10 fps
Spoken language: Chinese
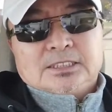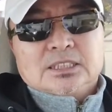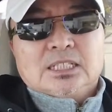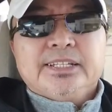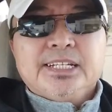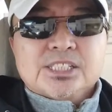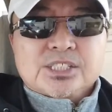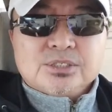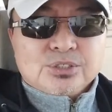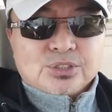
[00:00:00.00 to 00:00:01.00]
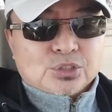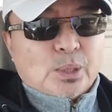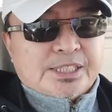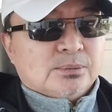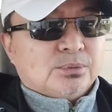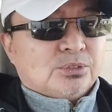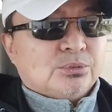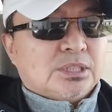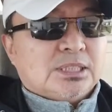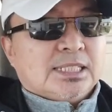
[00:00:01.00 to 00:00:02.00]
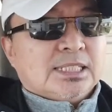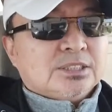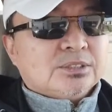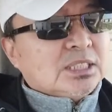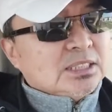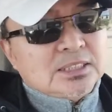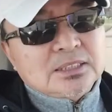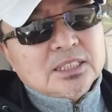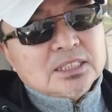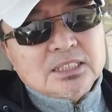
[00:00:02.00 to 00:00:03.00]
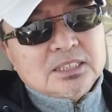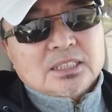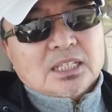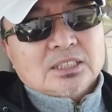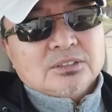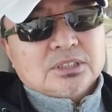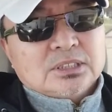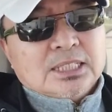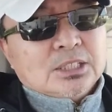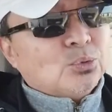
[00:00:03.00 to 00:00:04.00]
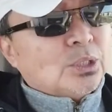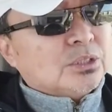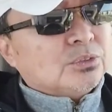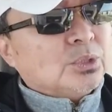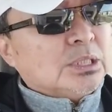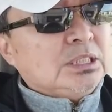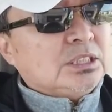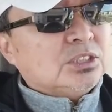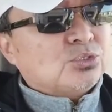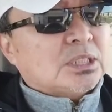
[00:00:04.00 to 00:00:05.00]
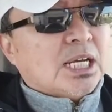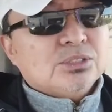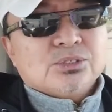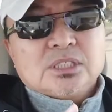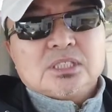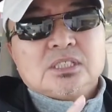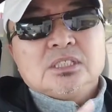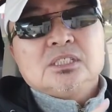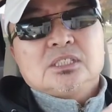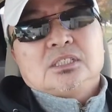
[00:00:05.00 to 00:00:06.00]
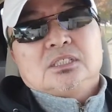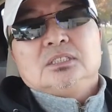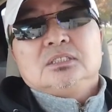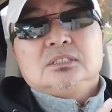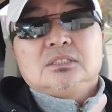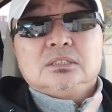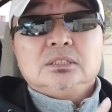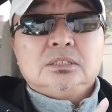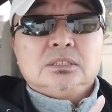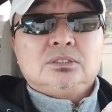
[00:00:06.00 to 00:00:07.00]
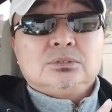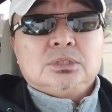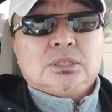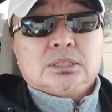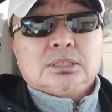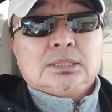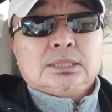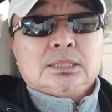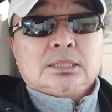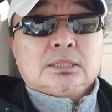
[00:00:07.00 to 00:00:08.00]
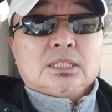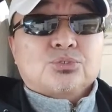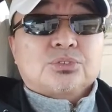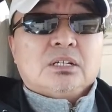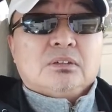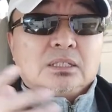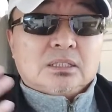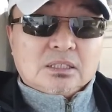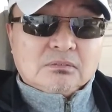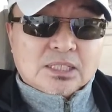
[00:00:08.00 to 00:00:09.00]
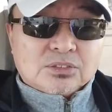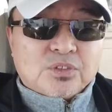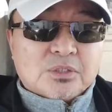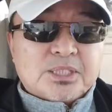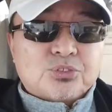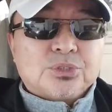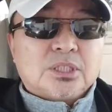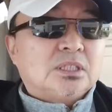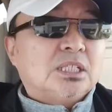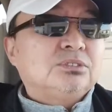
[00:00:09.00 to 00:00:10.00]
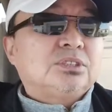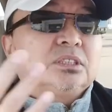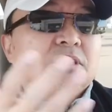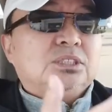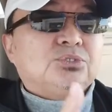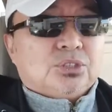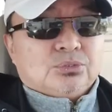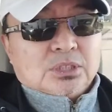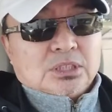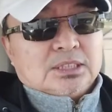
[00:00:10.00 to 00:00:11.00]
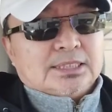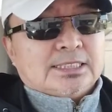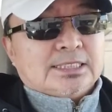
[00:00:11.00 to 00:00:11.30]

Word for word: 他那个时候就是团支部书记，就是一切的一切他都是我。我一直说他就是个精致的利己主义者，那再往另外方面说呢，他就是个机会主义者。